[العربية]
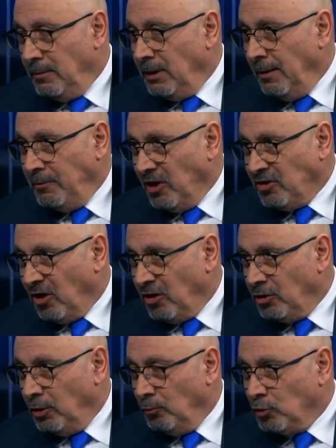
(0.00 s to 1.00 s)
لم
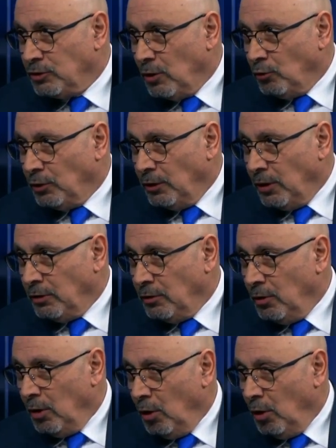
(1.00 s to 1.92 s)
ينتقد المستوطنات